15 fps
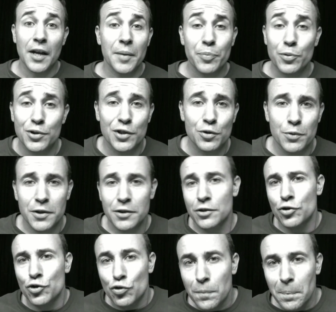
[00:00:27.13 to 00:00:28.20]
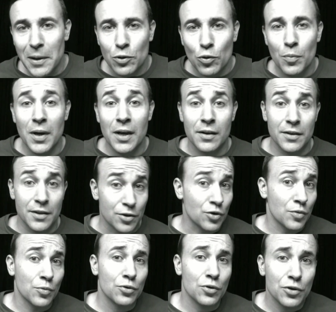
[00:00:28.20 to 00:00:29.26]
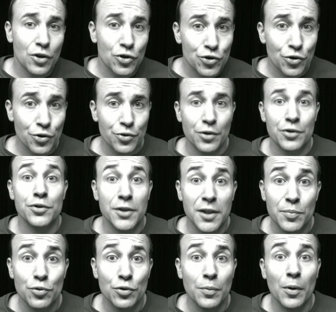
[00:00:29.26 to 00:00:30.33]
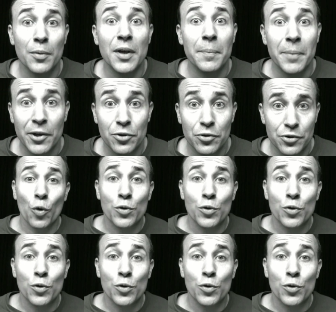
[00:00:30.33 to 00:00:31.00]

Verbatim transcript: Les petits Suisses jouent pas trop mal et se montrent dangereux en ce début de première période.